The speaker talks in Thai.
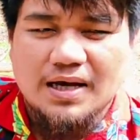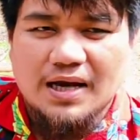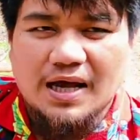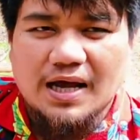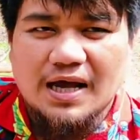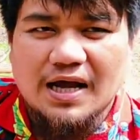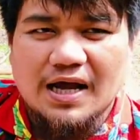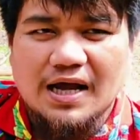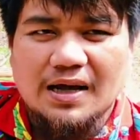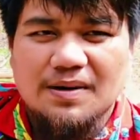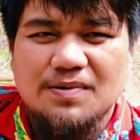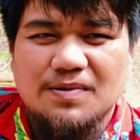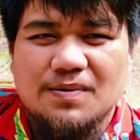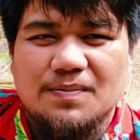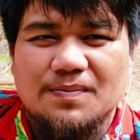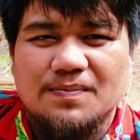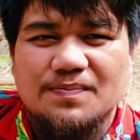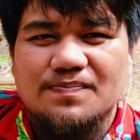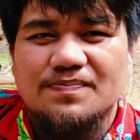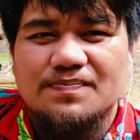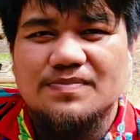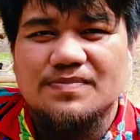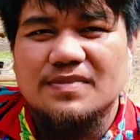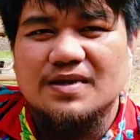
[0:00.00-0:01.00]
นะครับผม
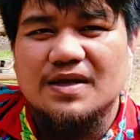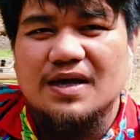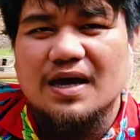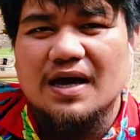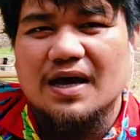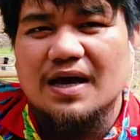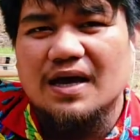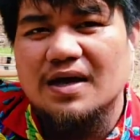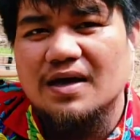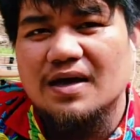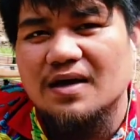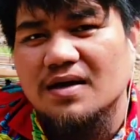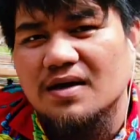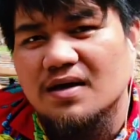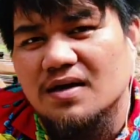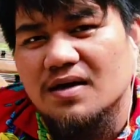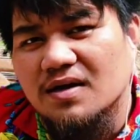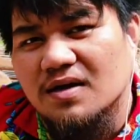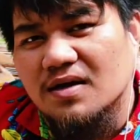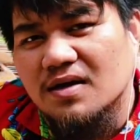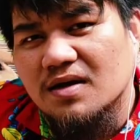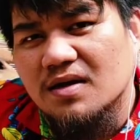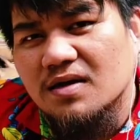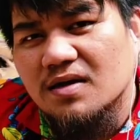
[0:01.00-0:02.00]
นะ
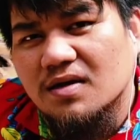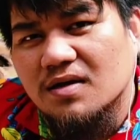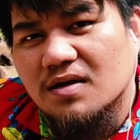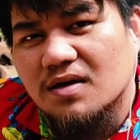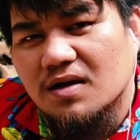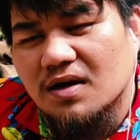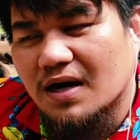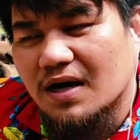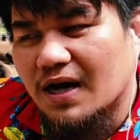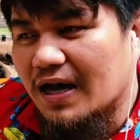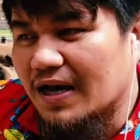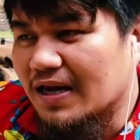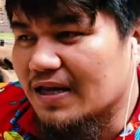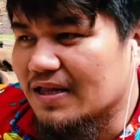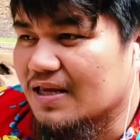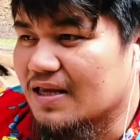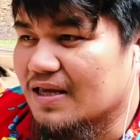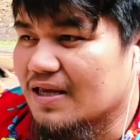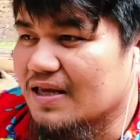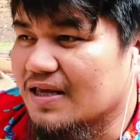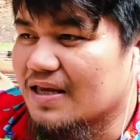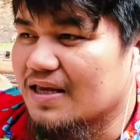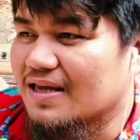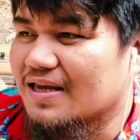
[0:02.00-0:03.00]
ก็ใคร
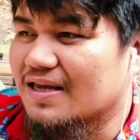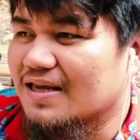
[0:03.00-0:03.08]
ที่